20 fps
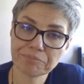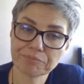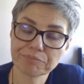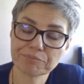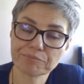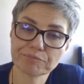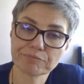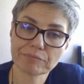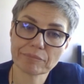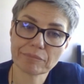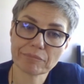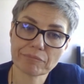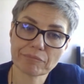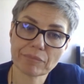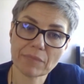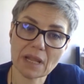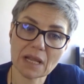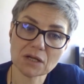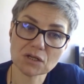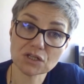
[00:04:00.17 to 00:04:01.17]

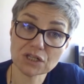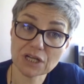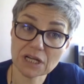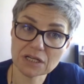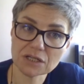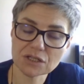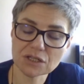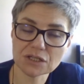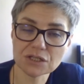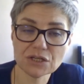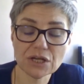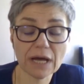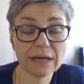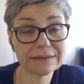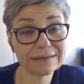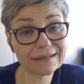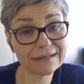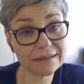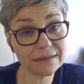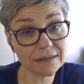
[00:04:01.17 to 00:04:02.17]
mm, szerzyć, a
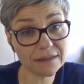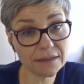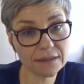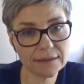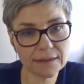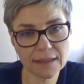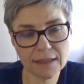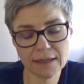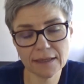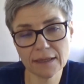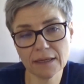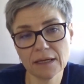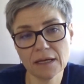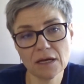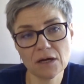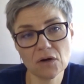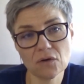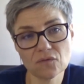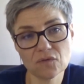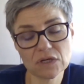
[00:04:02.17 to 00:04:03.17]
na ile
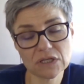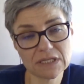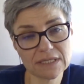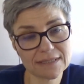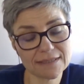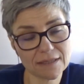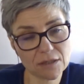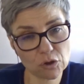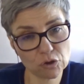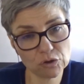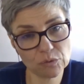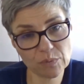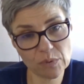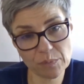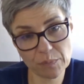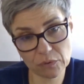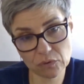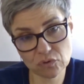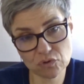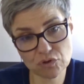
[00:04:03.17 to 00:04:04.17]
właśnie stereotypy
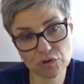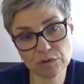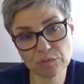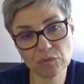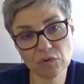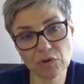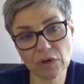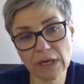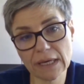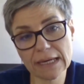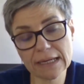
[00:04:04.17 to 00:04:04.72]
podtrzymuje?